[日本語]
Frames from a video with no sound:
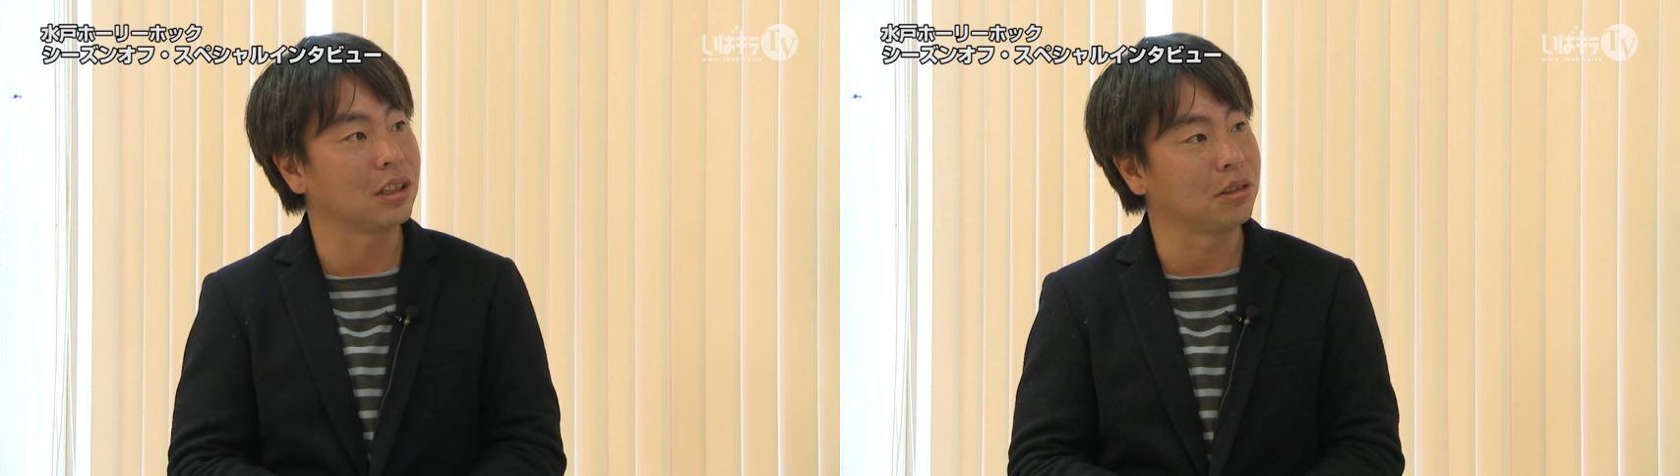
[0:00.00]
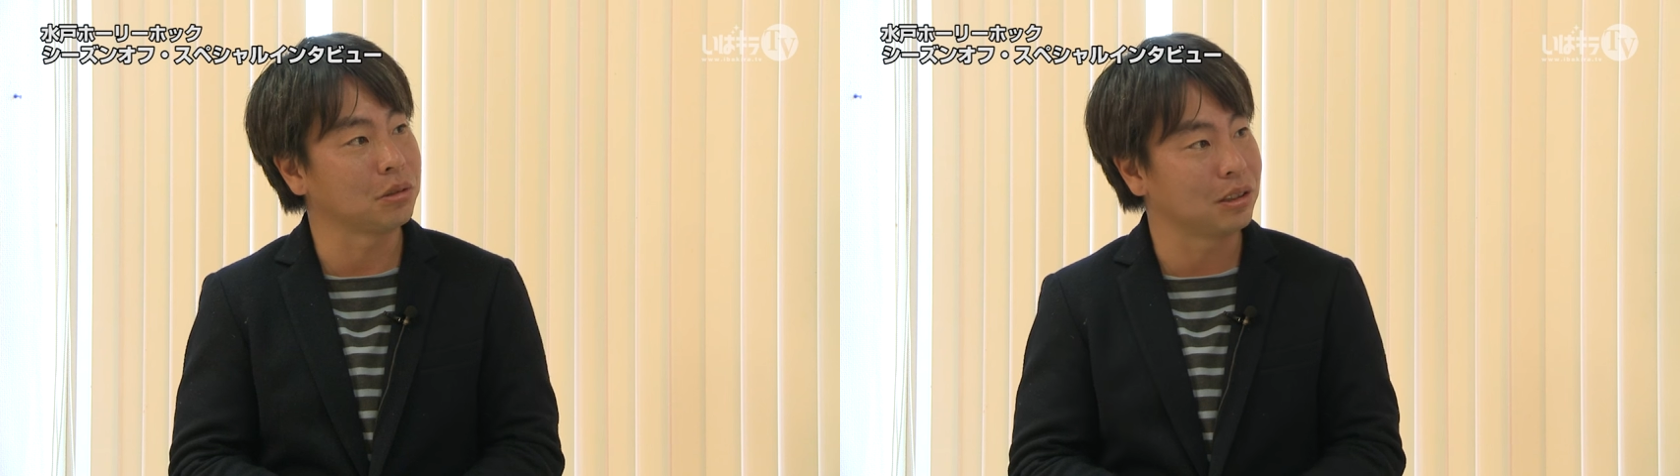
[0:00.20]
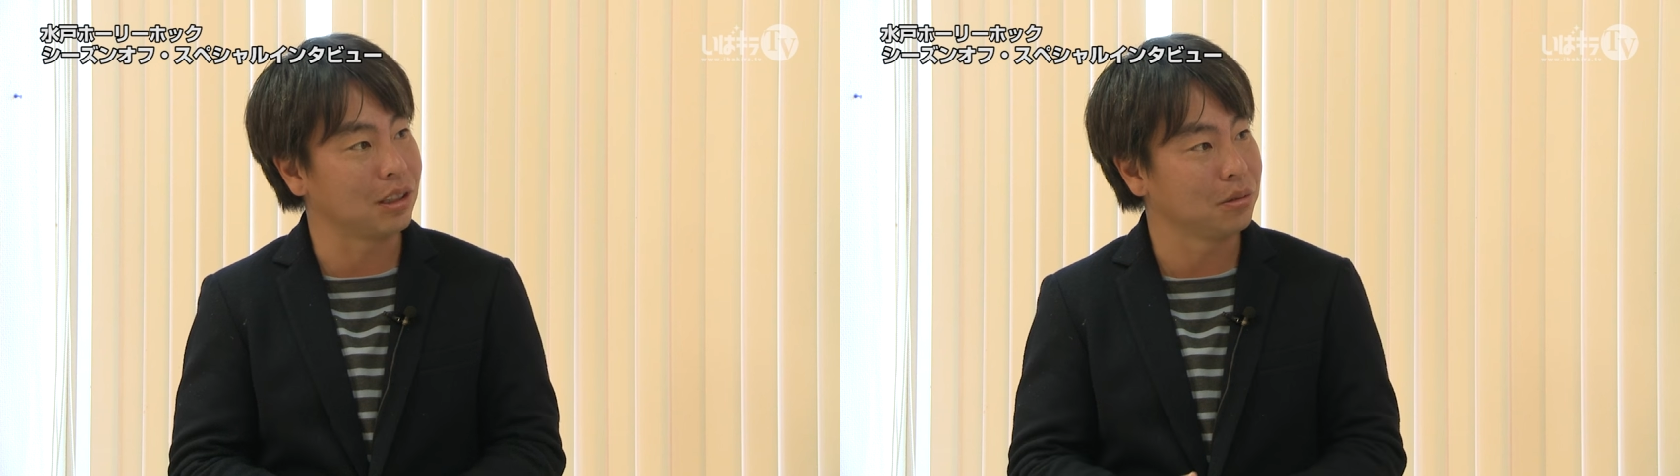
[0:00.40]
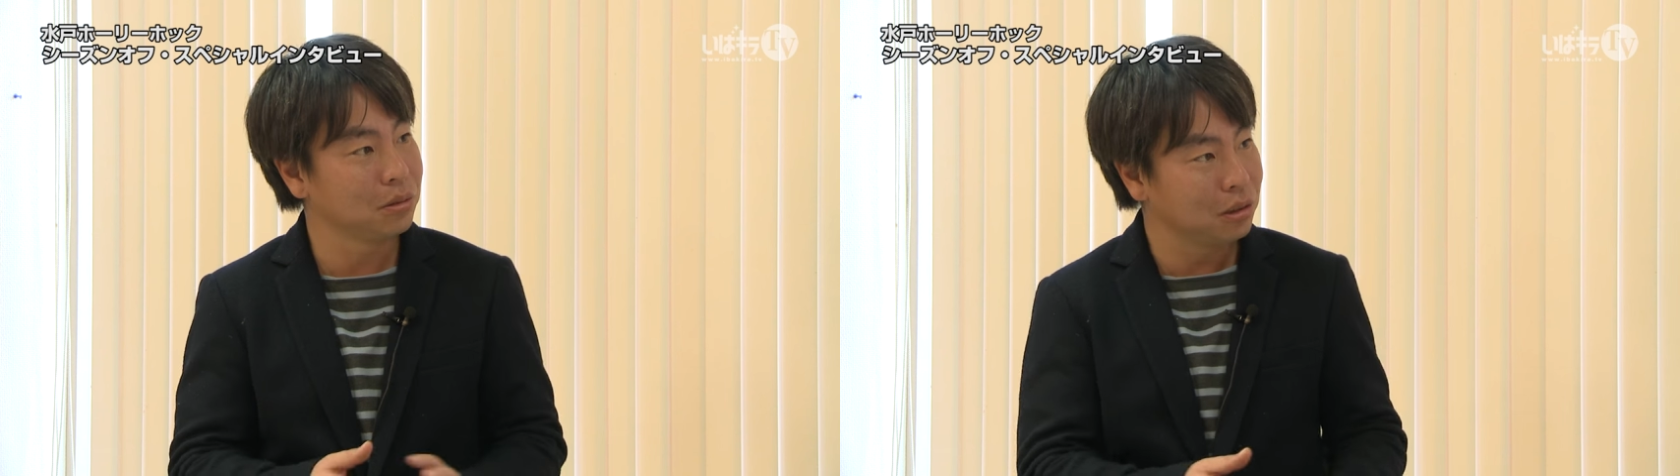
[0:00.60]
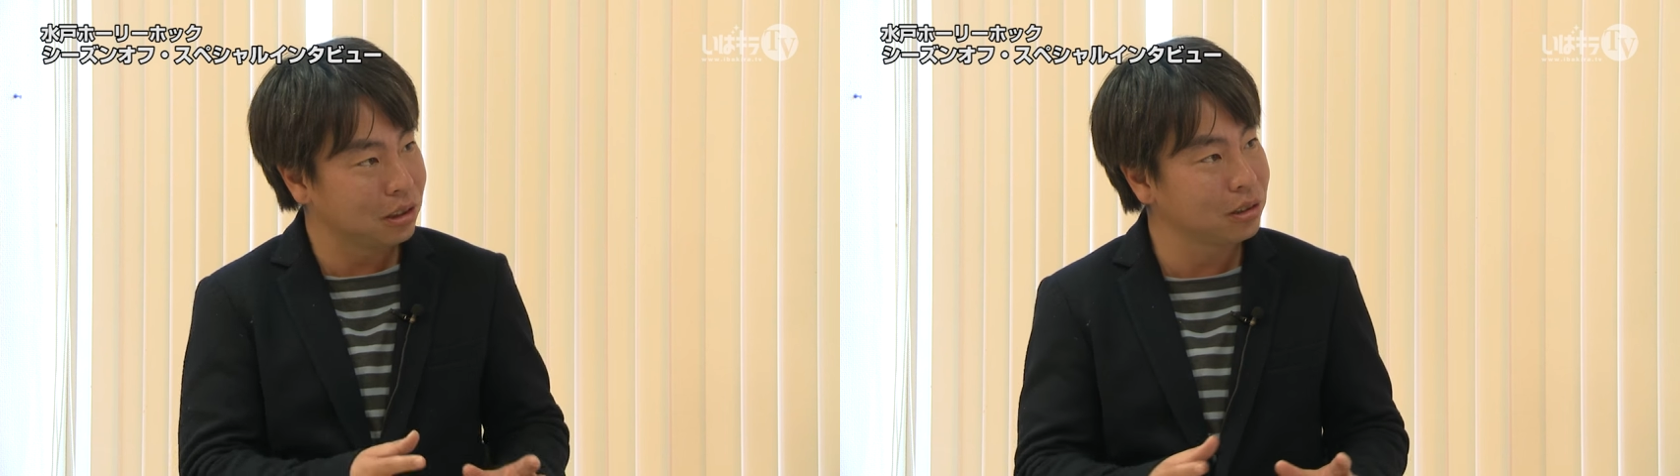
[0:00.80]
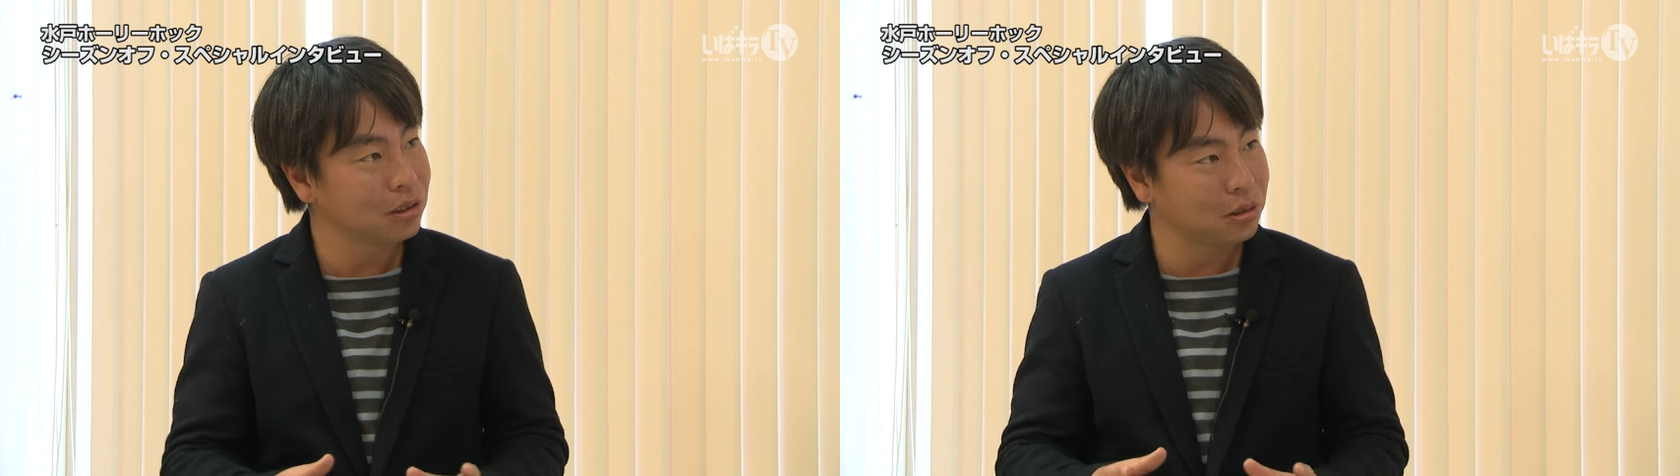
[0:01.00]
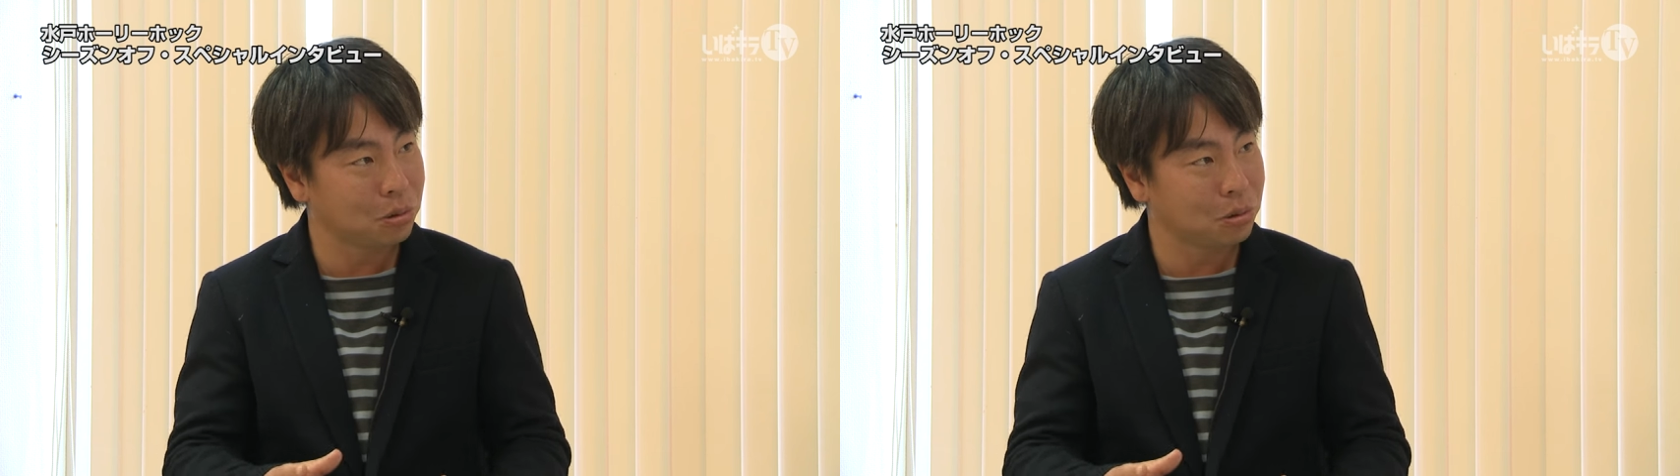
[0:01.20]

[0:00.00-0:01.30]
て直して本当にそ